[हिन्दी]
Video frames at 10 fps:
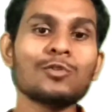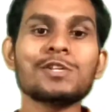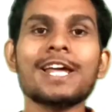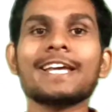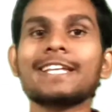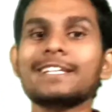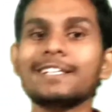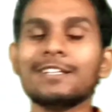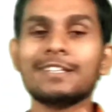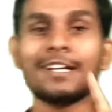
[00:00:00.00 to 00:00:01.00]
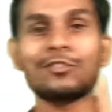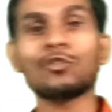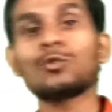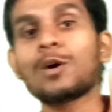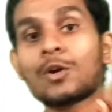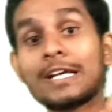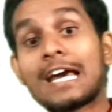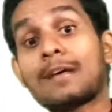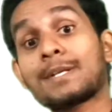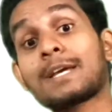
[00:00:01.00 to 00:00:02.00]
रहा है कि दस अक्टूबर को ग्यारह
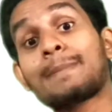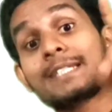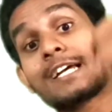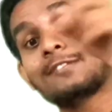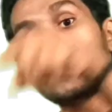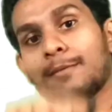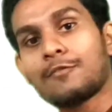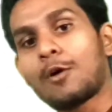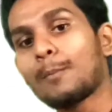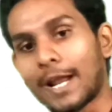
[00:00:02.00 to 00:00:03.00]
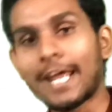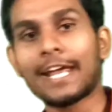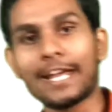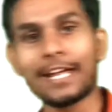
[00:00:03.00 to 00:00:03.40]
बज के पचास मिनट में फॉर्म भरेंगे